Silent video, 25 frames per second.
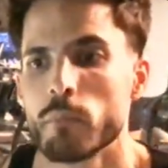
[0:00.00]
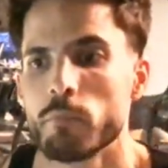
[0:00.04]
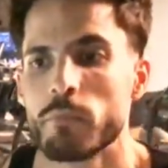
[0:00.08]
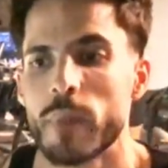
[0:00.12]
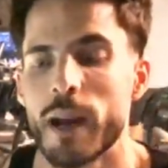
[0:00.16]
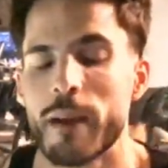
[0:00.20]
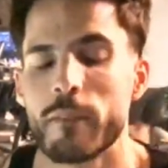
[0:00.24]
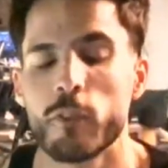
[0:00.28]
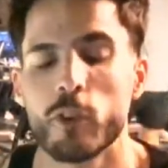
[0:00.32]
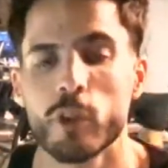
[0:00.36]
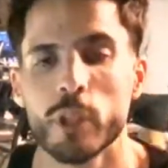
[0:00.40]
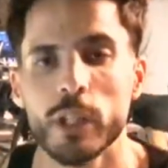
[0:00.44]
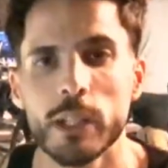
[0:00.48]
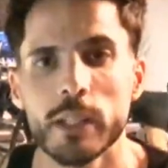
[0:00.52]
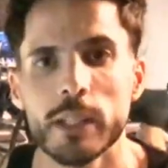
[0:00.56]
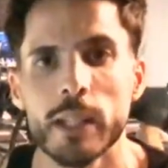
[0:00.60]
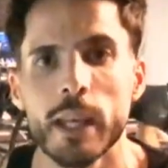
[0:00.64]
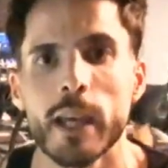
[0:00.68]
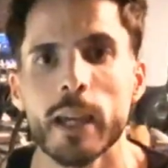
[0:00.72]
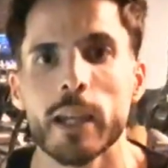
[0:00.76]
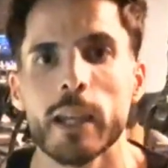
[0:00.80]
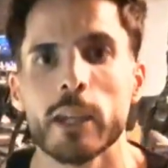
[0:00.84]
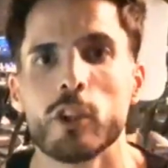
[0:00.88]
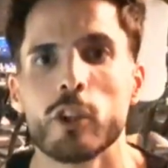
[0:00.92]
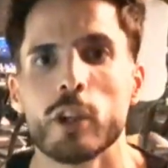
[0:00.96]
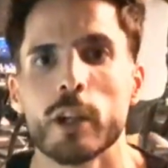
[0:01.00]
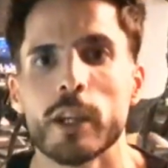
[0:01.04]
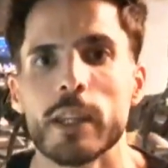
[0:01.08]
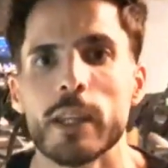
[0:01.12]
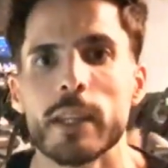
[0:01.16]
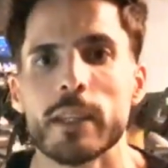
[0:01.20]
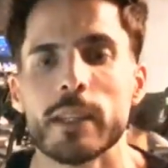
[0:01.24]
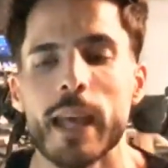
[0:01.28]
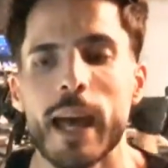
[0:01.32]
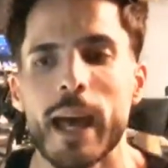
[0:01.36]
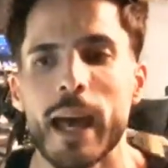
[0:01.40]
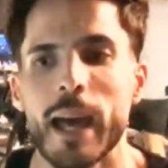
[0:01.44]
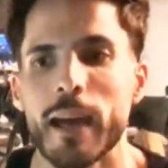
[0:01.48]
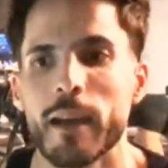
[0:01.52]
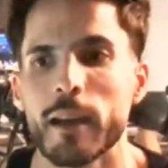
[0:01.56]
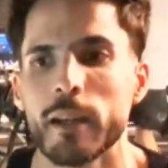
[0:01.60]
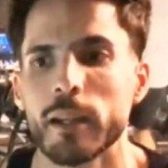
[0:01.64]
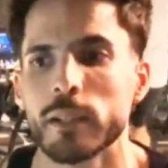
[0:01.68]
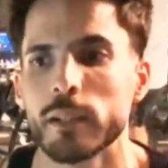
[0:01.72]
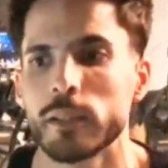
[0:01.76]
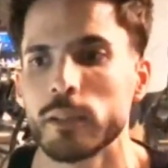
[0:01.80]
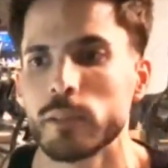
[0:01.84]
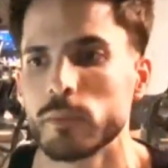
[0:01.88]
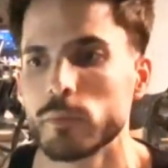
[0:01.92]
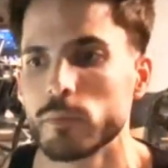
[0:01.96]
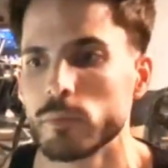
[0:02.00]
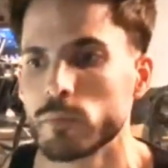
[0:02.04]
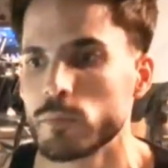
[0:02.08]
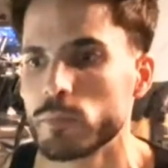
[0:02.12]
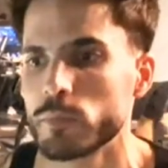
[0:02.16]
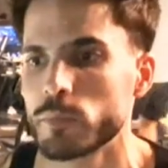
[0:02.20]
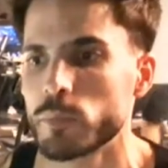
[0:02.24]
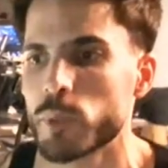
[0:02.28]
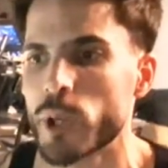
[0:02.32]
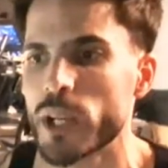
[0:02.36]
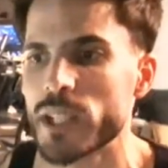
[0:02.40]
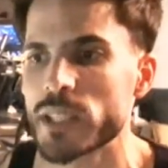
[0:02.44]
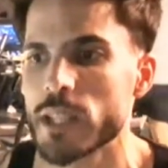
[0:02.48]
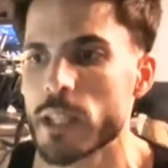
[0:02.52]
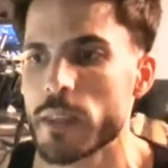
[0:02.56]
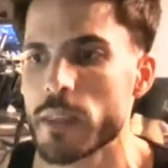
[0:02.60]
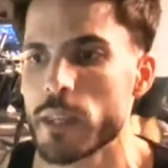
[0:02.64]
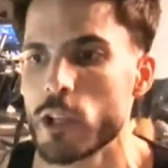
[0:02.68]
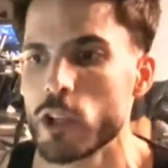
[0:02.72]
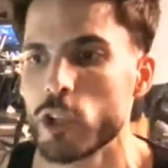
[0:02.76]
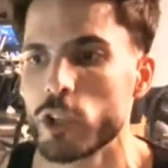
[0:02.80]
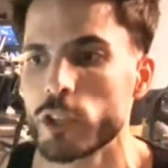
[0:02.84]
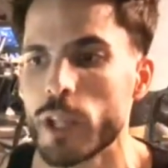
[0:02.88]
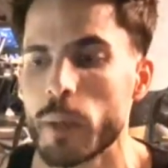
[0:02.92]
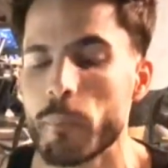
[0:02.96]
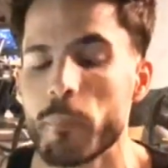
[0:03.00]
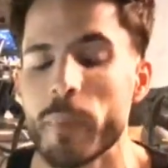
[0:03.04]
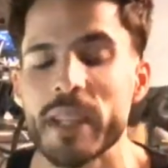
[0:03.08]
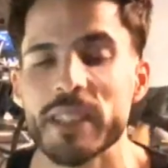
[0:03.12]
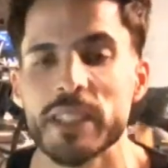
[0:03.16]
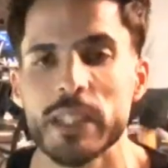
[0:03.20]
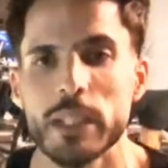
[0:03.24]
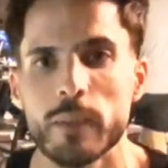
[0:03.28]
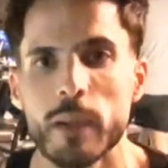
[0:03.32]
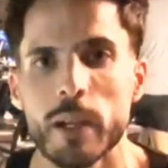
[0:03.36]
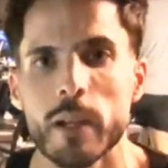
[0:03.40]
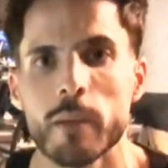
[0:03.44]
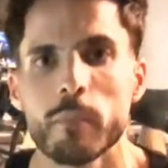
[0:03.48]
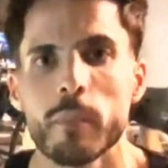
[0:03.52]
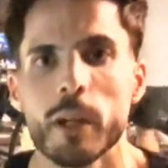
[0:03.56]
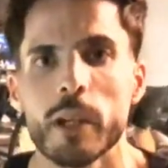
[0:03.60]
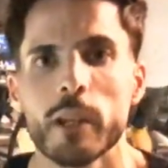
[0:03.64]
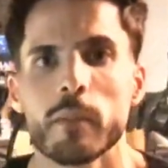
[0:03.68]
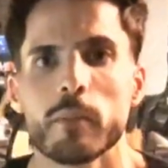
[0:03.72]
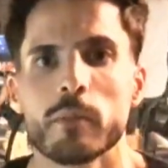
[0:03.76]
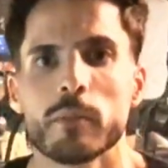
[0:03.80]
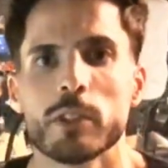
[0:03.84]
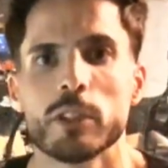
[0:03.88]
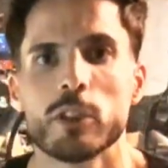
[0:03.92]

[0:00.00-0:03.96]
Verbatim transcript: más bonita, que no quede tan, por así decirlo, tan masiva, ¿vale?